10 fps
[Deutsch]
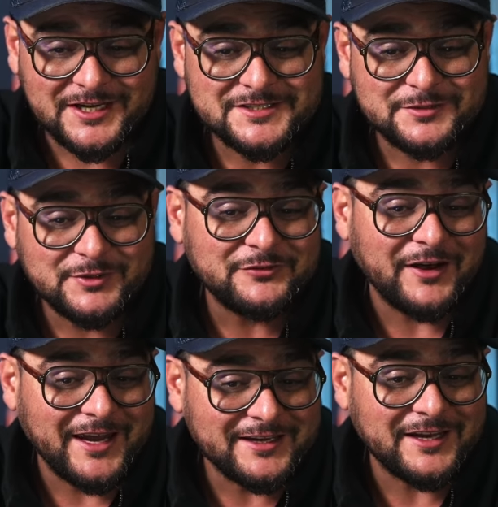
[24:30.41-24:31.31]
dass ich mich
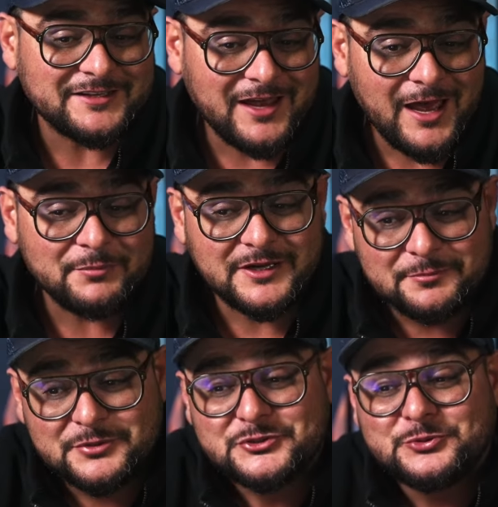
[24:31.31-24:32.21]
verändert habe
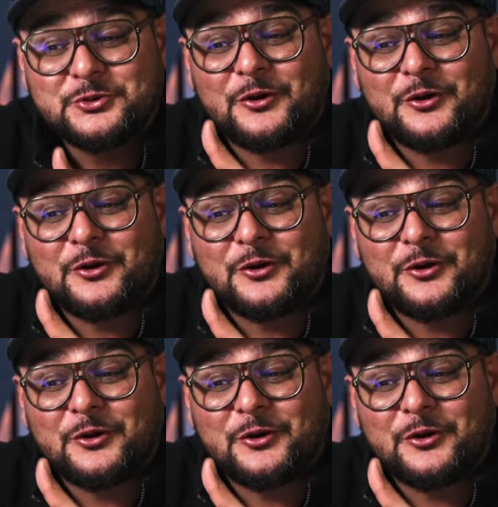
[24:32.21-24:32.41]
in Bezug